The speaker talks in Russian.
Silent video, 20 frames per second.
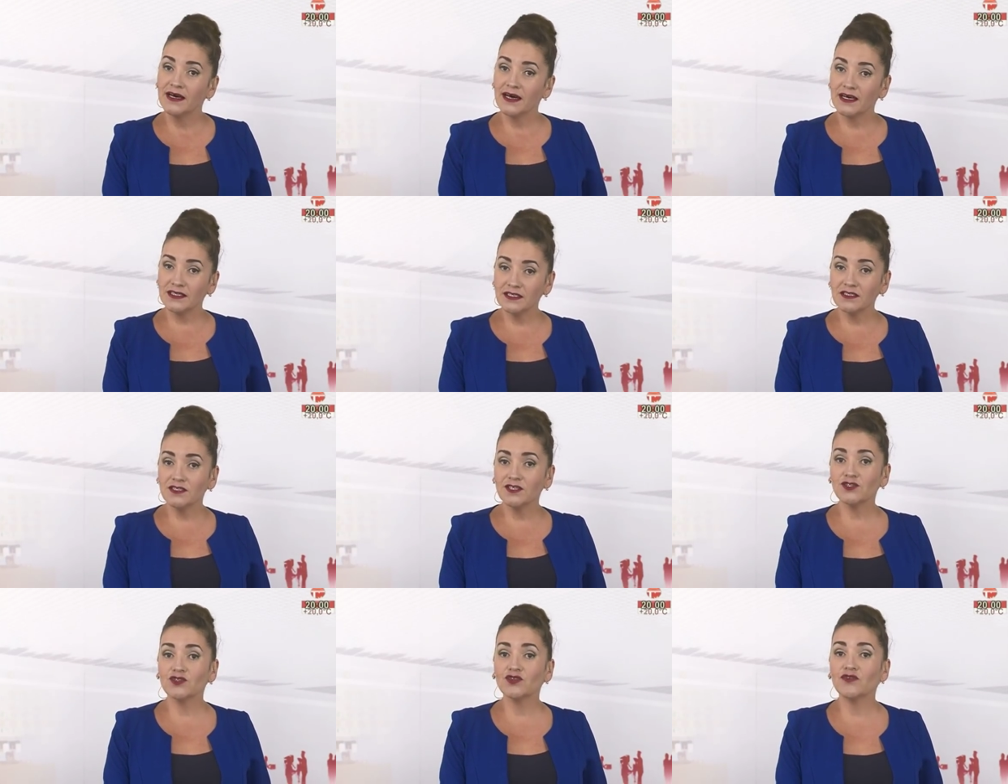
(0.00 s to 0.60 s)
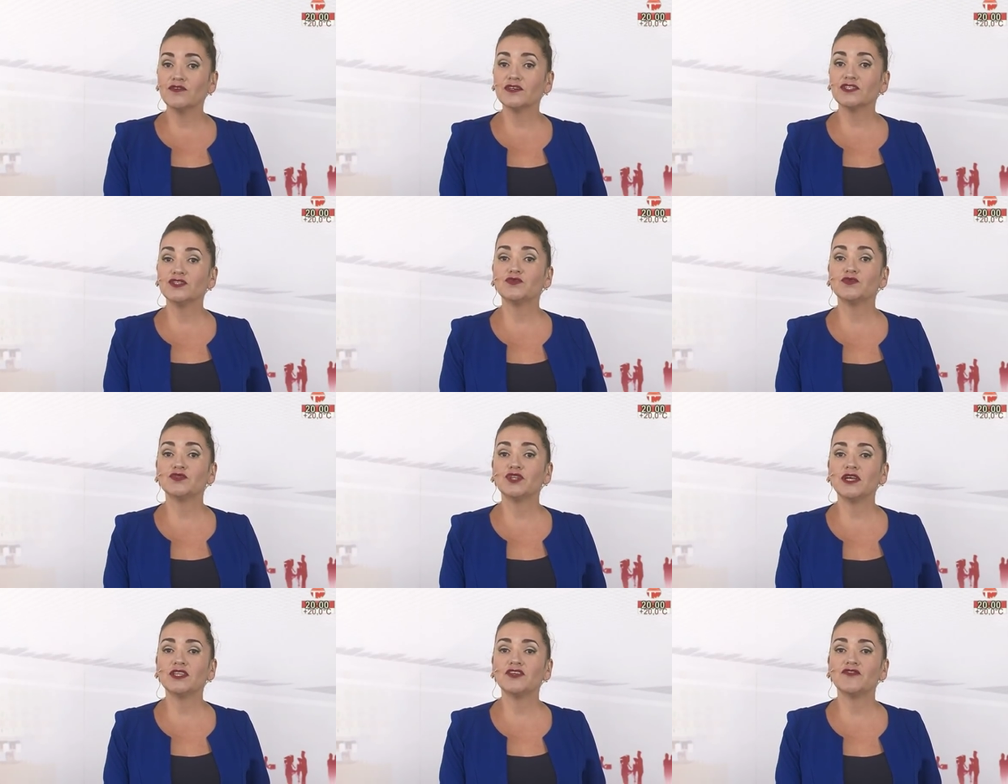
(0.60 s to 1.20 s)
Один из новых
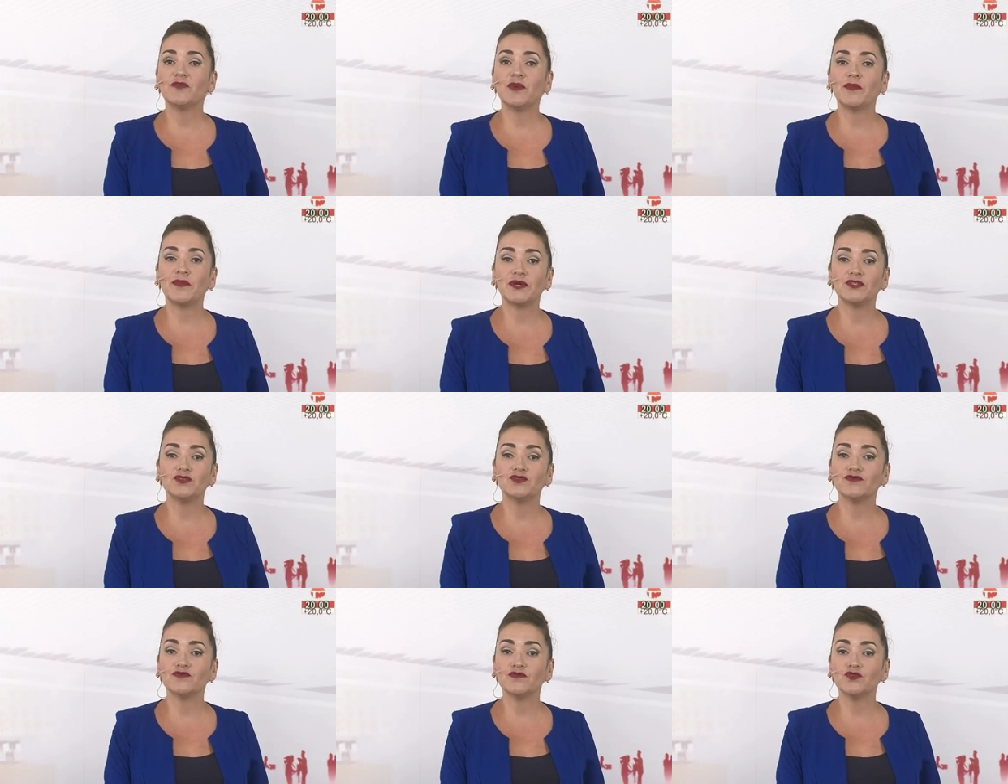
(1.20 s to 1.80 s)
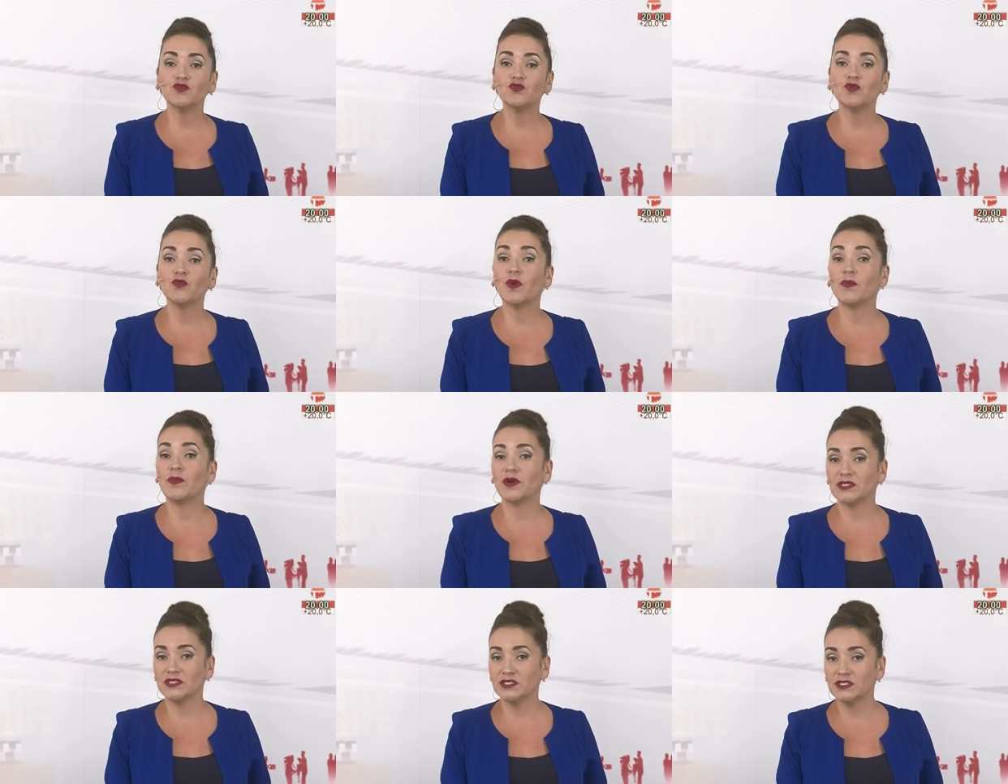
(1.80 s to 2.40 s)
депутатов попадет в думу
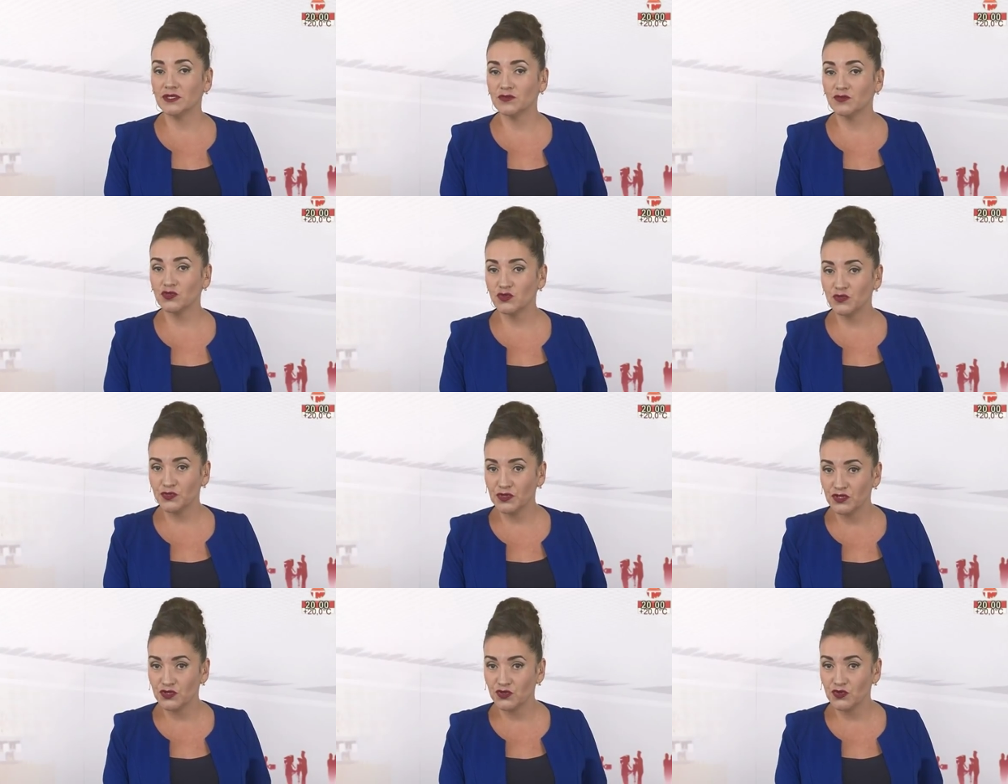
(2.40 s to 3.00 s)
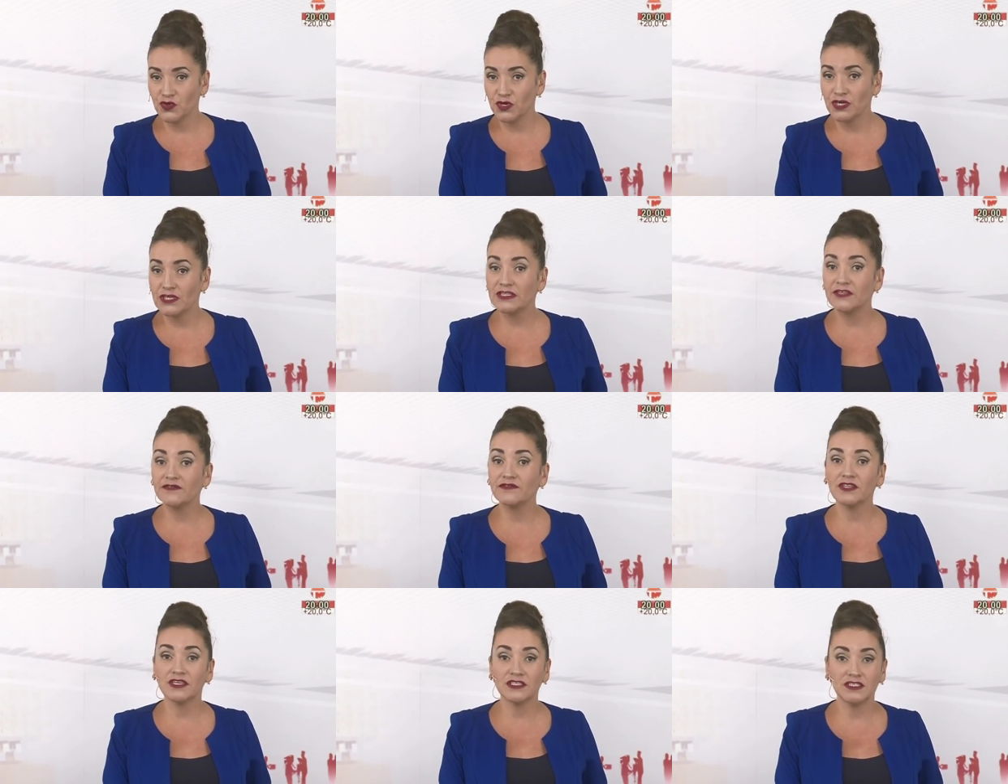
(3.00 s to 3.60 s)
по партийному списку.
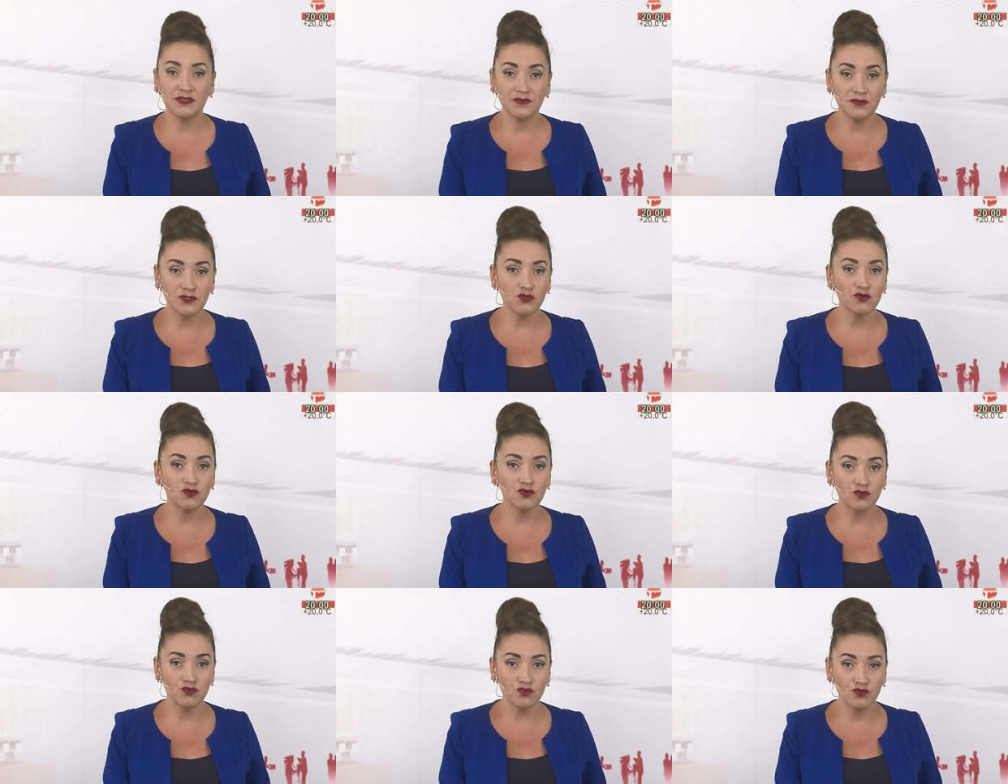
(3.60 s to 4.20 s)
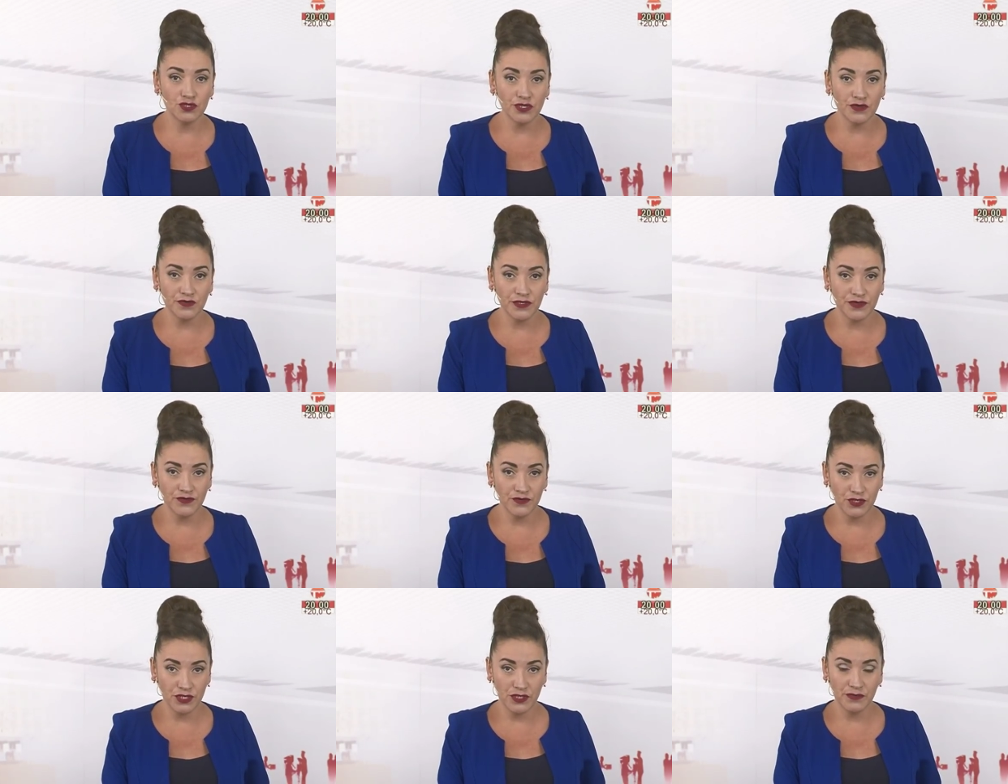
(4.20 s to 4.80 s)
Это Владимир Кутузов.
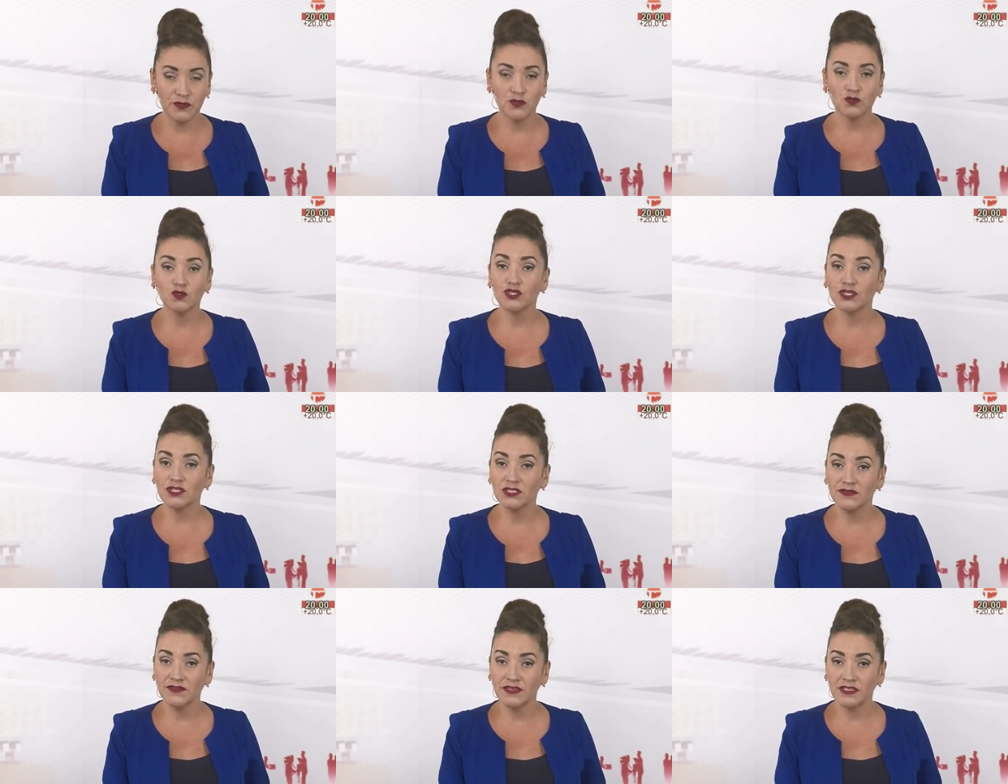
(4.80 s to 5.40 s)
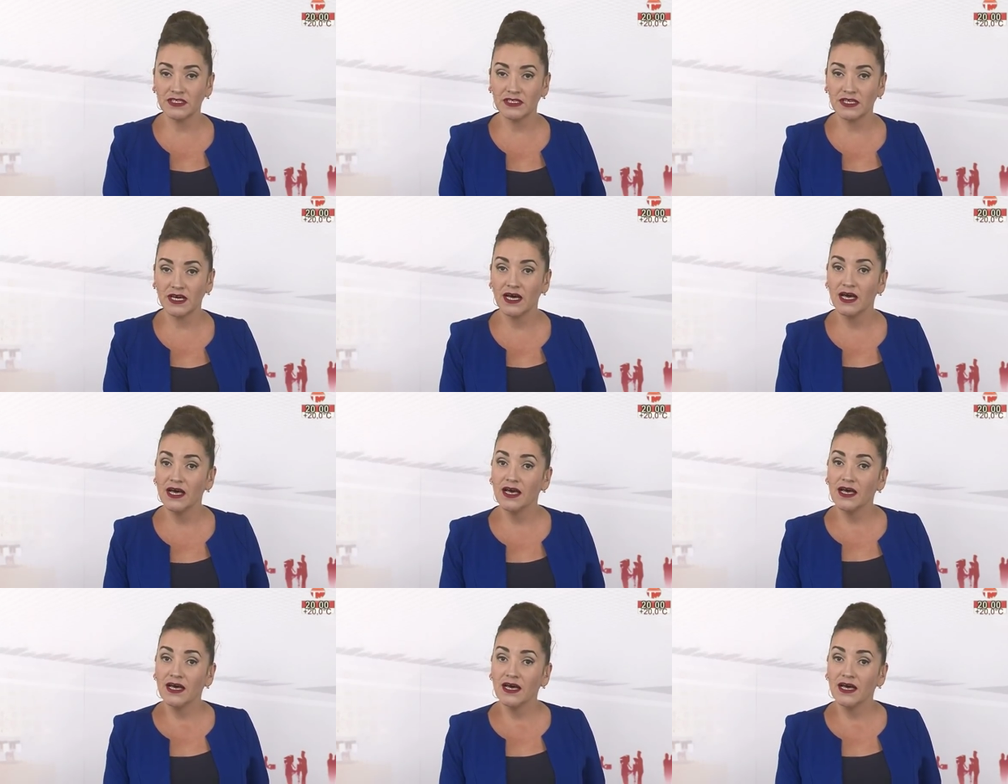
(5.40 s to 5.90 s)
Его имя уже известно.